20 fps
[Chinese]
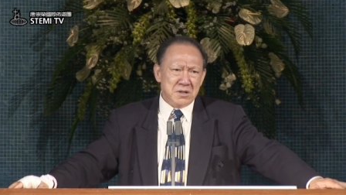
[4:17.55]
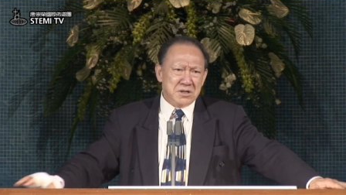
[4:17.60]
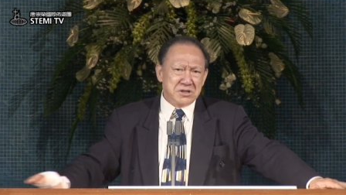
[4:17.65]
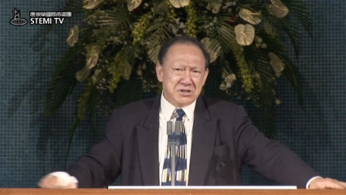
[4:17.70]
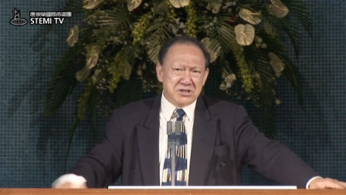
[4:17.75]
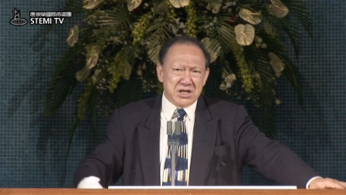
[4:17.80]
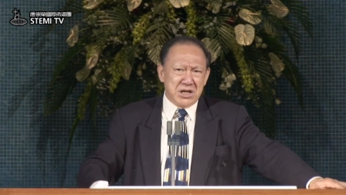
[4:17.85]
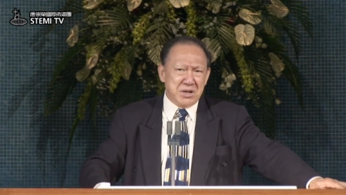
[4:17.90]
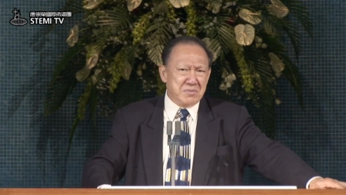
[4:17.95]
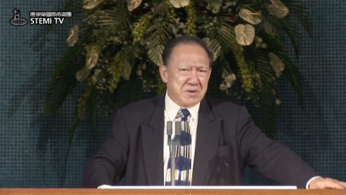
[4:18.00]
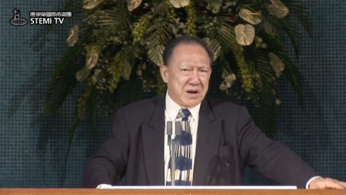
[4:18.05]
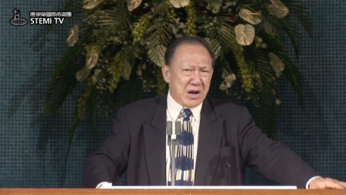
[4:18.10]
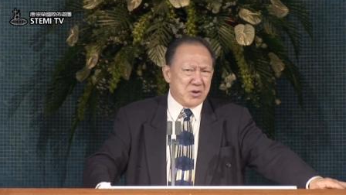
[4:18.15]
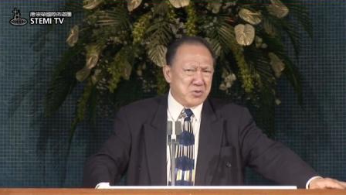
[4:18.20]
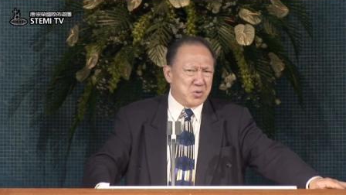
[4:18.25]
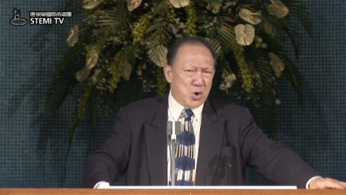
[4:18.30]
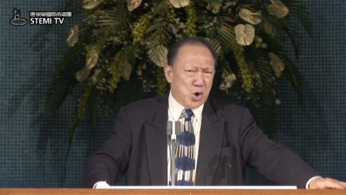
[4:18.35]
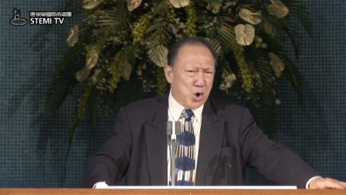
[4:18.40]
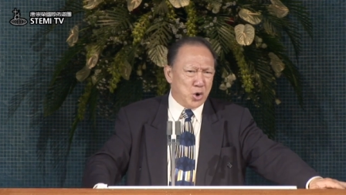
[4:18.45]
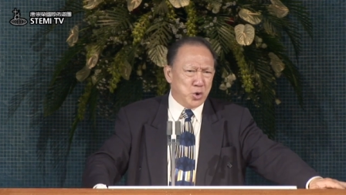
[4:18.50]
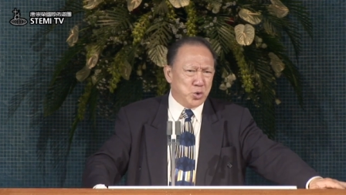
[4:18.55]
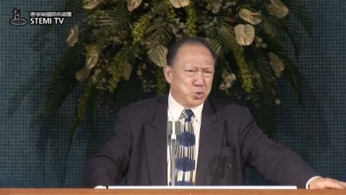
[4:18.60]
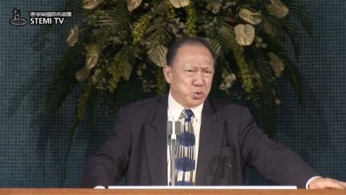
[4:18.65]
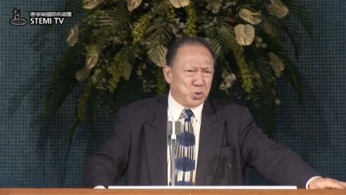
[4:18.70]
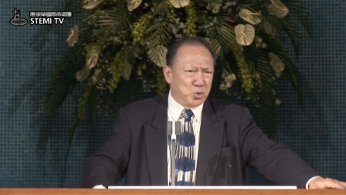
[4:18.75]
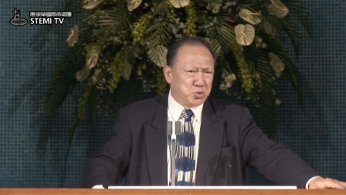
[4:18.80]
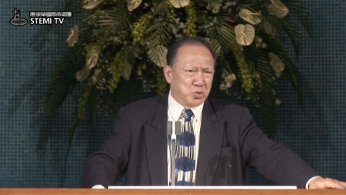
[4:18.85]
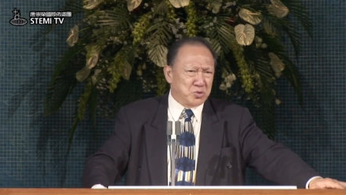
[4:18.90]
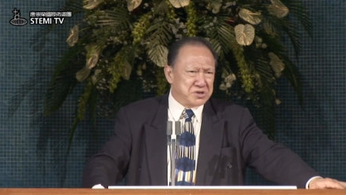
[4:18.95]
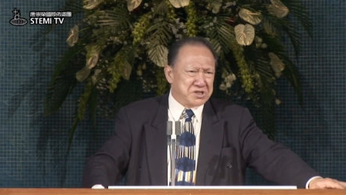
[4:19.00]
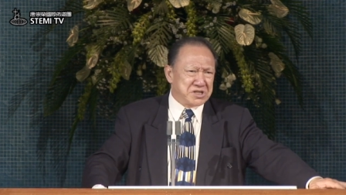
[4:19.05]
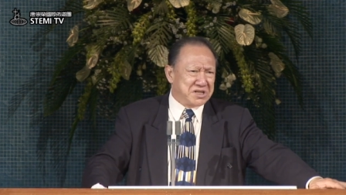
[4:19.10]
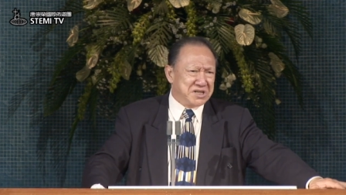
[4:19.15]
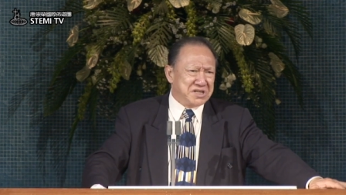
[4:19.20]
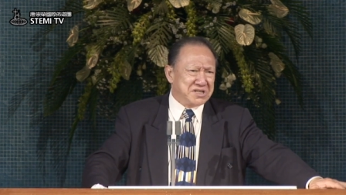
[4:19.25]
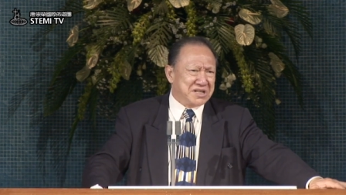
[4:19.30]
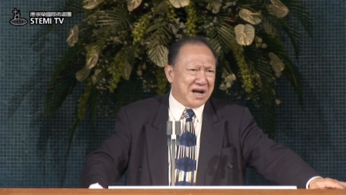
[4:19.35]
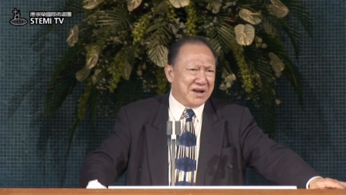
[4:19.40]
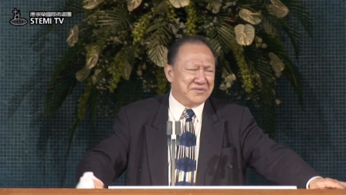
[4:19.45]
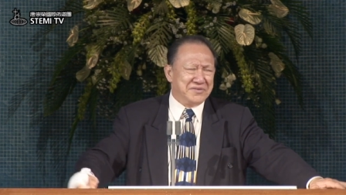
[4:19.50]
这里面还有很多东西可
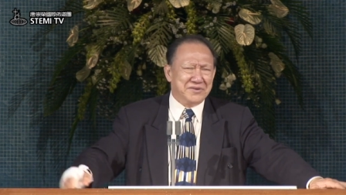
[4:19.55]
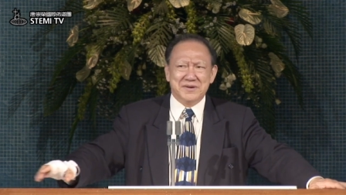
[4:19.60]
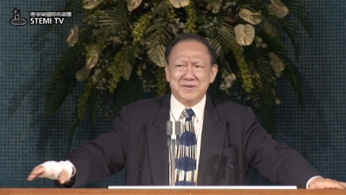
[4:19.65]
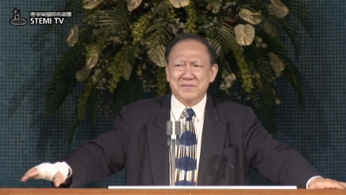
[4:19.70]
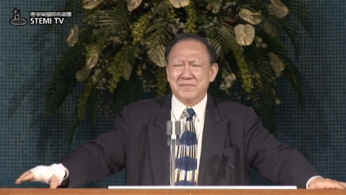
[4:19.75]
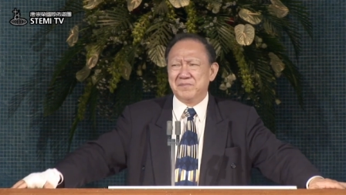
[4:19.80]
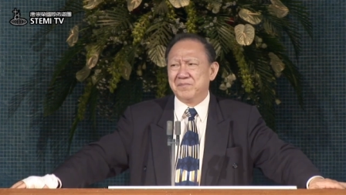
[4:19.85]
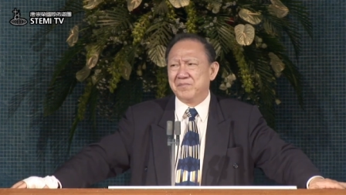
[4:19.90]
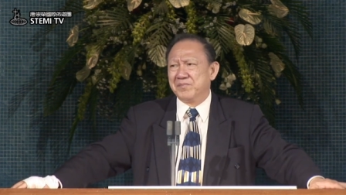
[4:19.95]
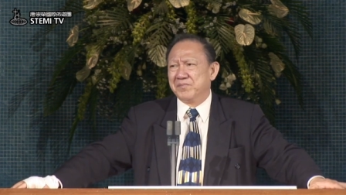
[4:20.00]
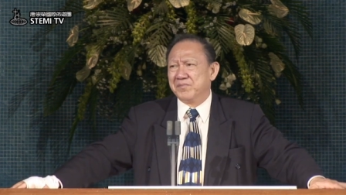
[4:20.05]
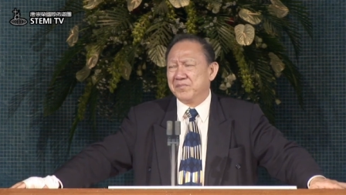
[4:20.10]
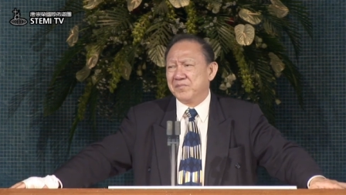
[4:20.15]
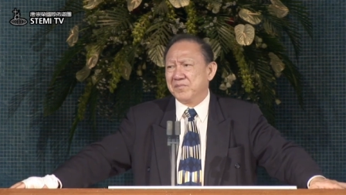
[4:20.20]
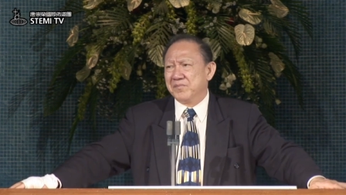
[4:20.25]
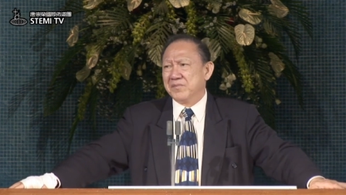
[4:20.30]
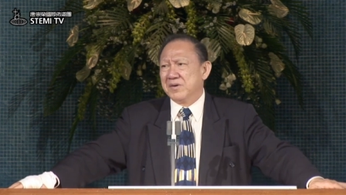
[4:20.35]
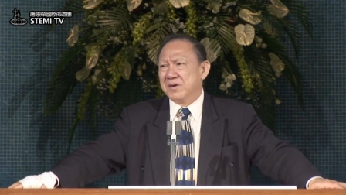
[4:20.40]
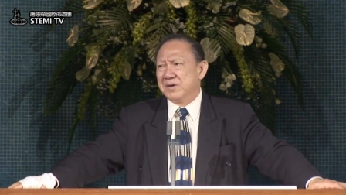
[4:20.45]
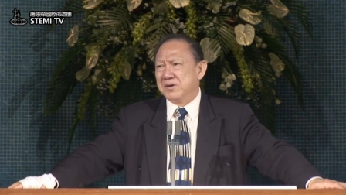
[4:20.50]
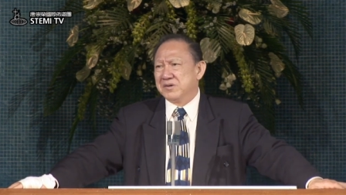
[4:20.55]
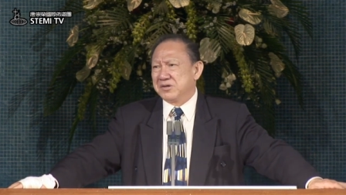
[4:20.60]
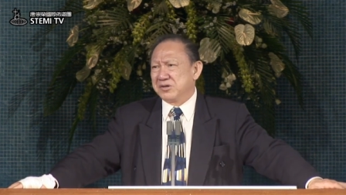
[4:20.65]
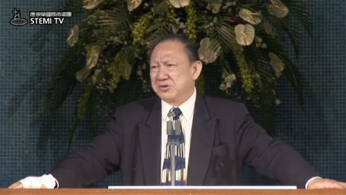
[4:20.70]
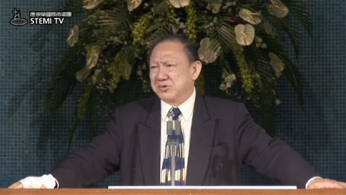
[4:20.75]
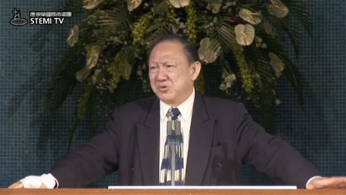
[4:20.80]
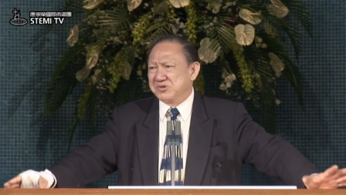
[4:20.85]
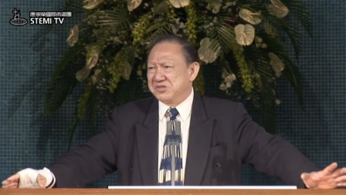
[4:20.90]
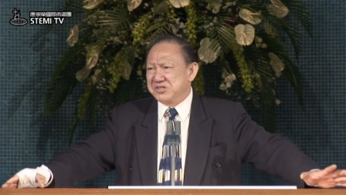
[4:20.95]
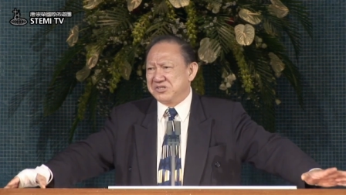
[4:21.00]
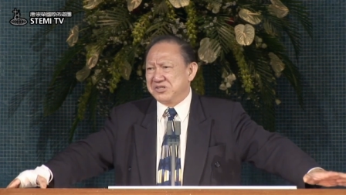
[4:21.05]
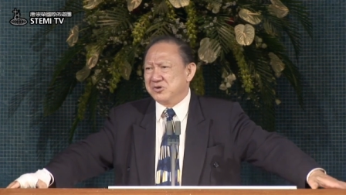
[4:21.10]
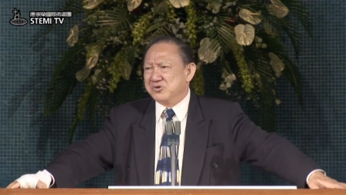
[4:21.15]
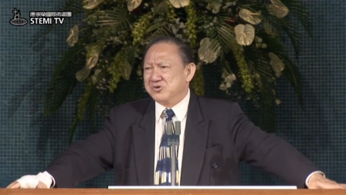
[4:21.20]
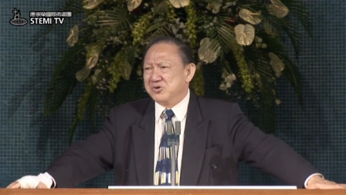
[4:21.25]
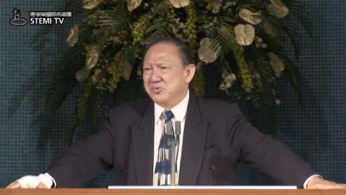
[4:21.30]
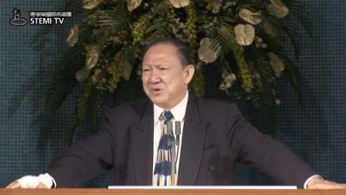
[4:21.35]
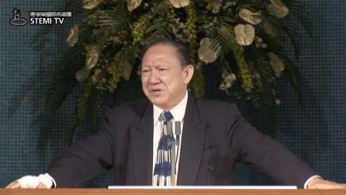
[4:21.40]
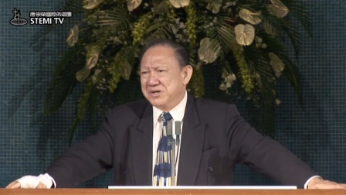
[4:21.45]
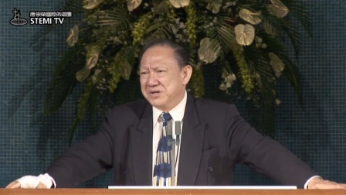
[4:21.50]
以谈的，这都是神
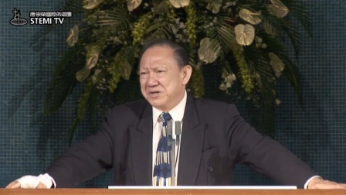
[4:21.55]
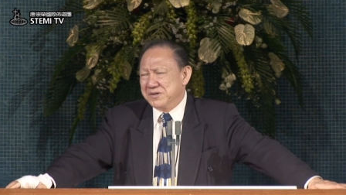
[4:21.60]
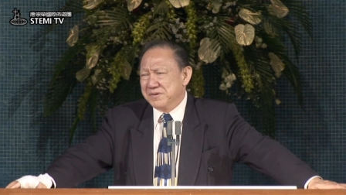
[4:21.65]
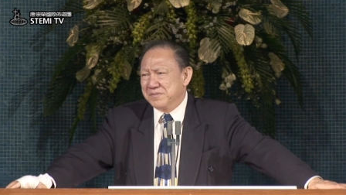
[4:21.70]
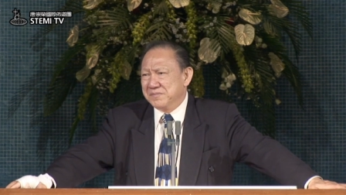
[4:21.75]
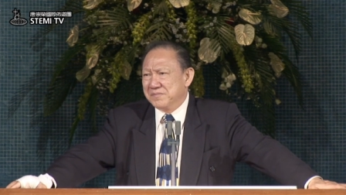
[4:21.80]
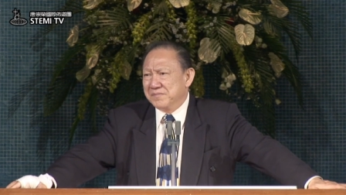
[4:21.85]
学问题。